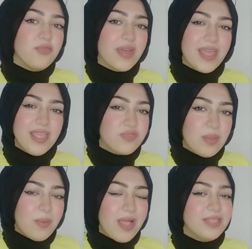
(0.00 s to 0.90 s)
فخايف
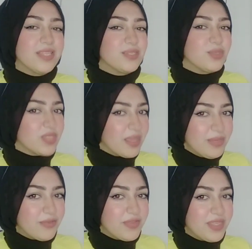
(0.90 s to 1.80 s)
طبعا انه
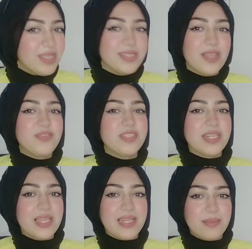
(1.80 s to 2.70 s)
يتعمل فيه نفس
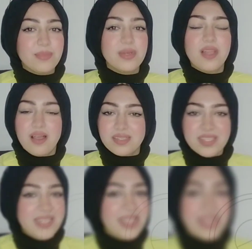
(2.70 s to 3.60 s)
الكلام لا اصيل يا